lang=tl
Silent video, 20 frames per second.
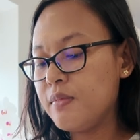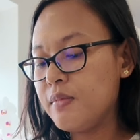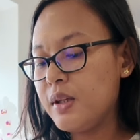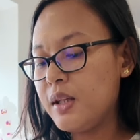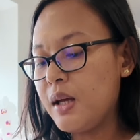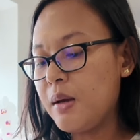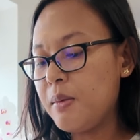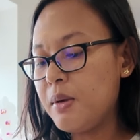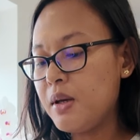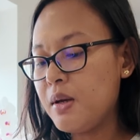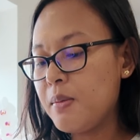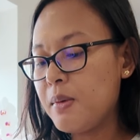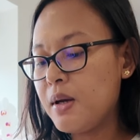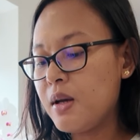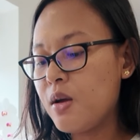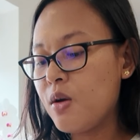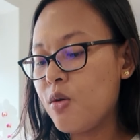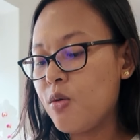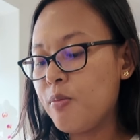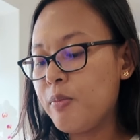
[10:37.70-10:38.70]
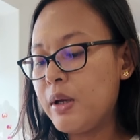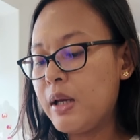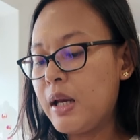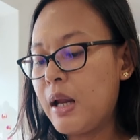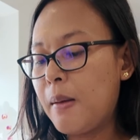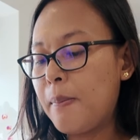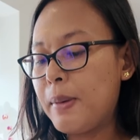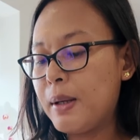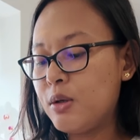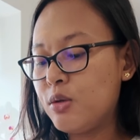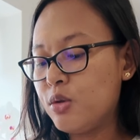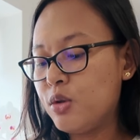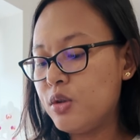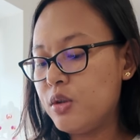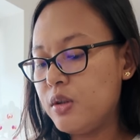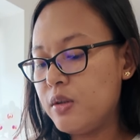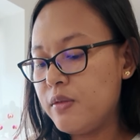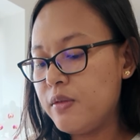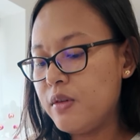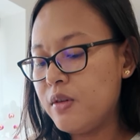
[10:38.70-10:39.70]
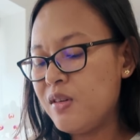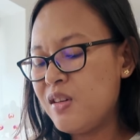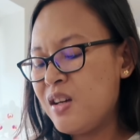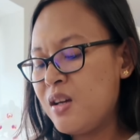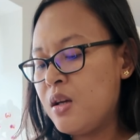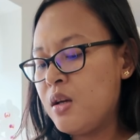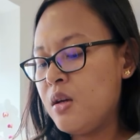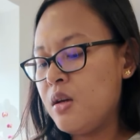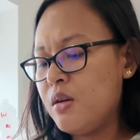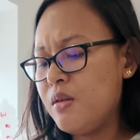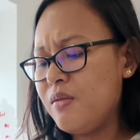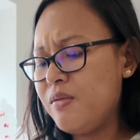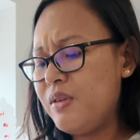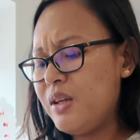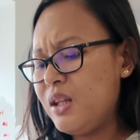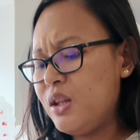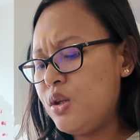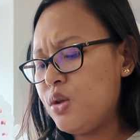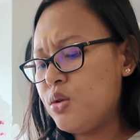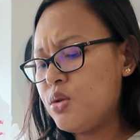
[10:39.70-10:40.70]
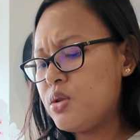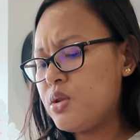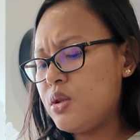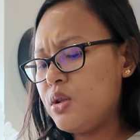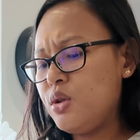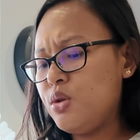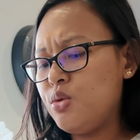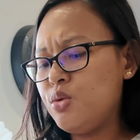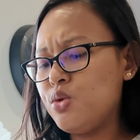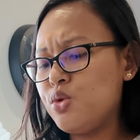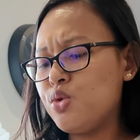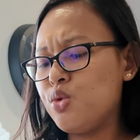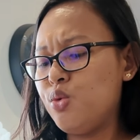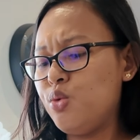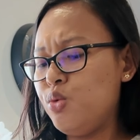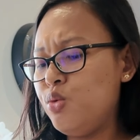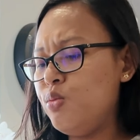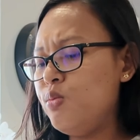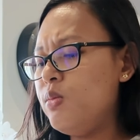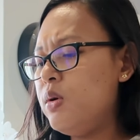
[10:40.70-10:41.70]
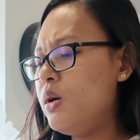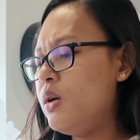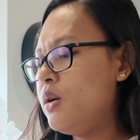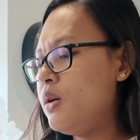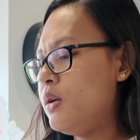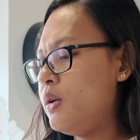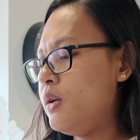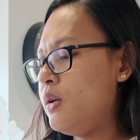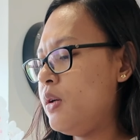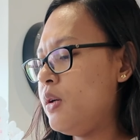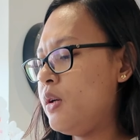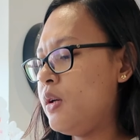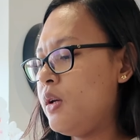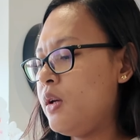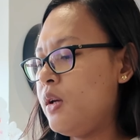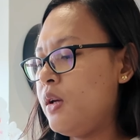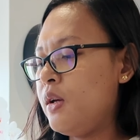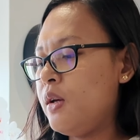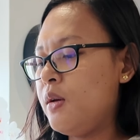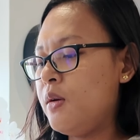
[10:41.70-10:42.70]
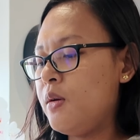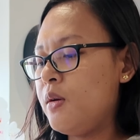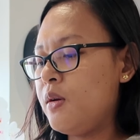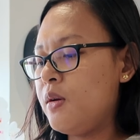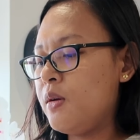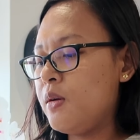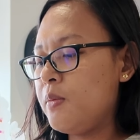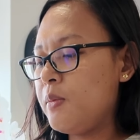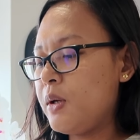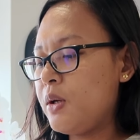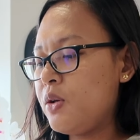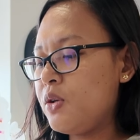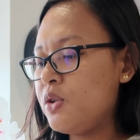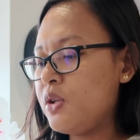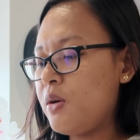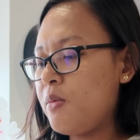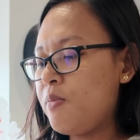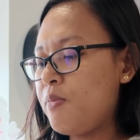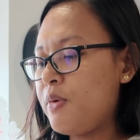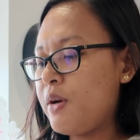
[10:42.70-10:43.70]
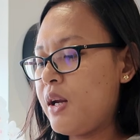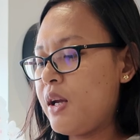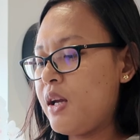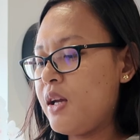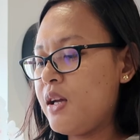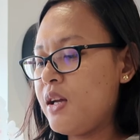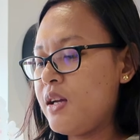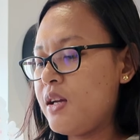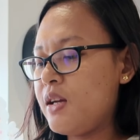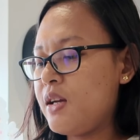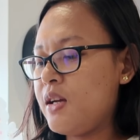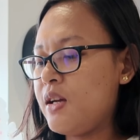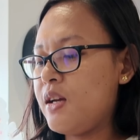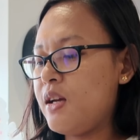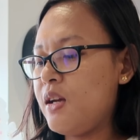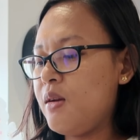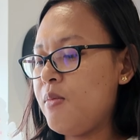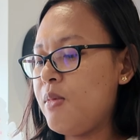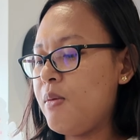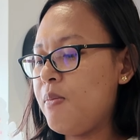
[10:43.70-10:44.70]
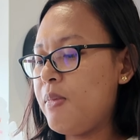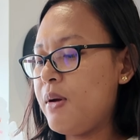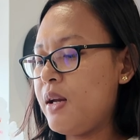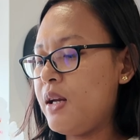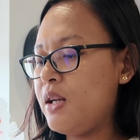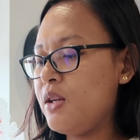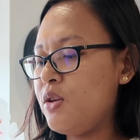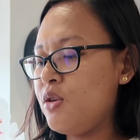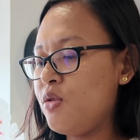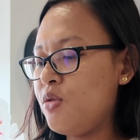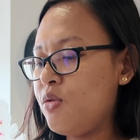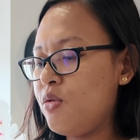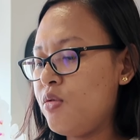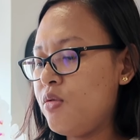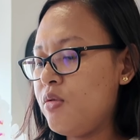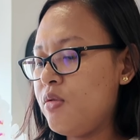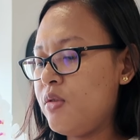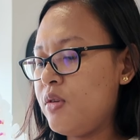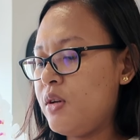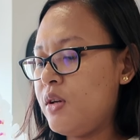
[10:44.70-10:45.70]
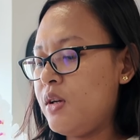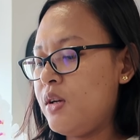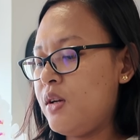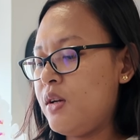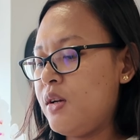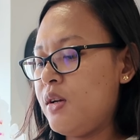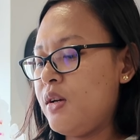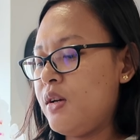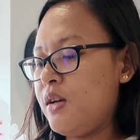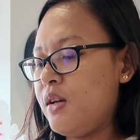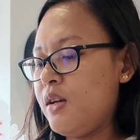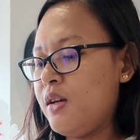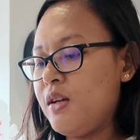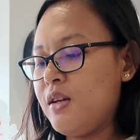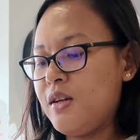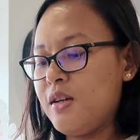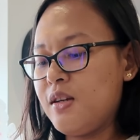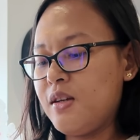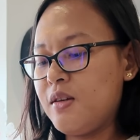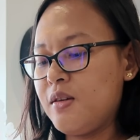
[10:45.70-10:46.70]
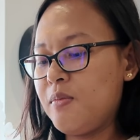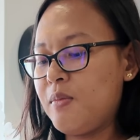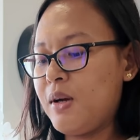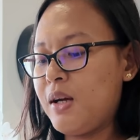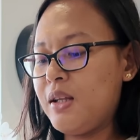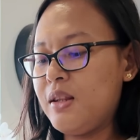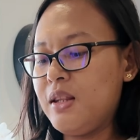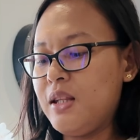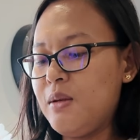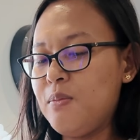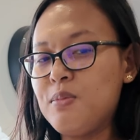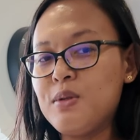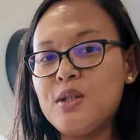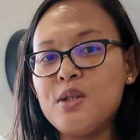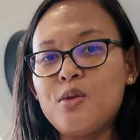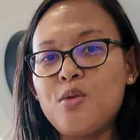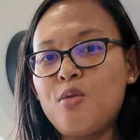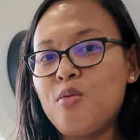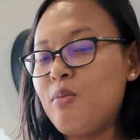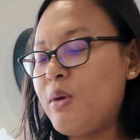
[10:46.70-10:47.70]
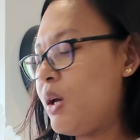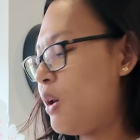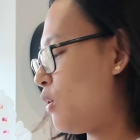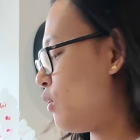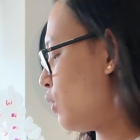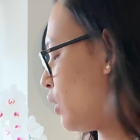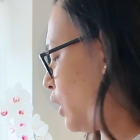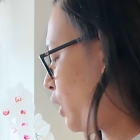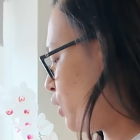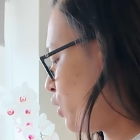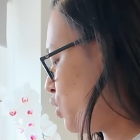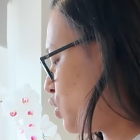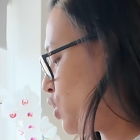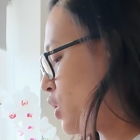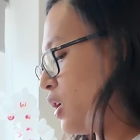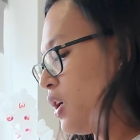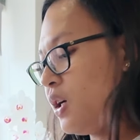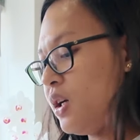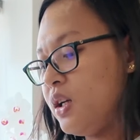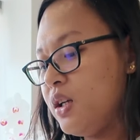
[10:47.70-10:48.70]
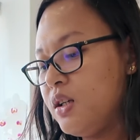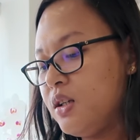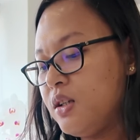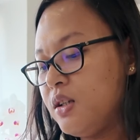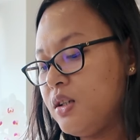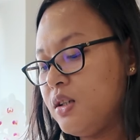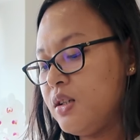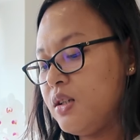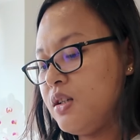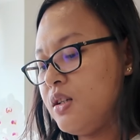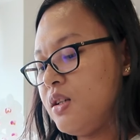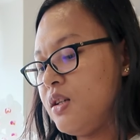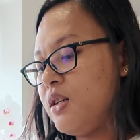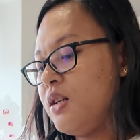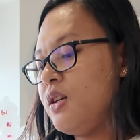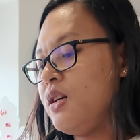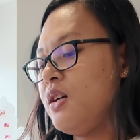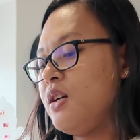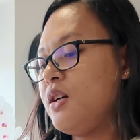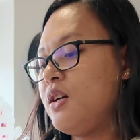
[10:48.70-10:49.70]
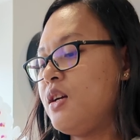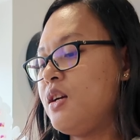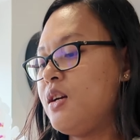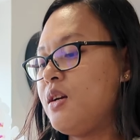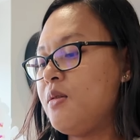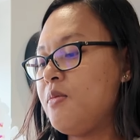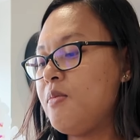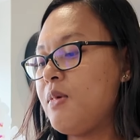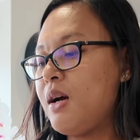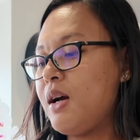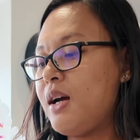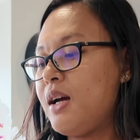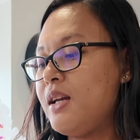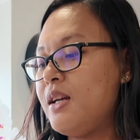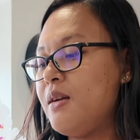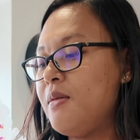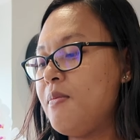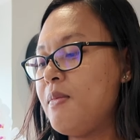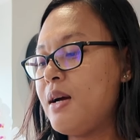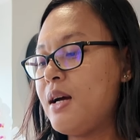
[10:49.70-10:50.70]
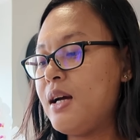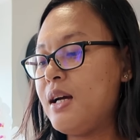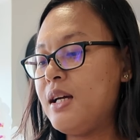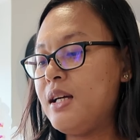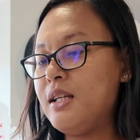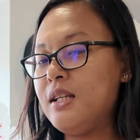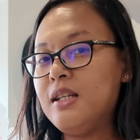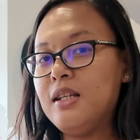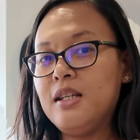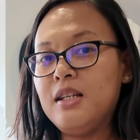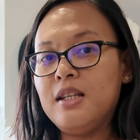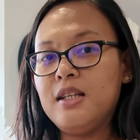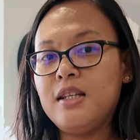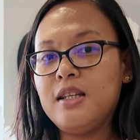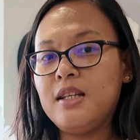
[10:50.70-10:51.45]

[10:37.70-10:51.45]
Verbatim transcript: Madami naman akong pinapanood na video sa YouTube. Pero syempre, iba pa rin yung mga tips kung meron kayo dyan. Baka naman.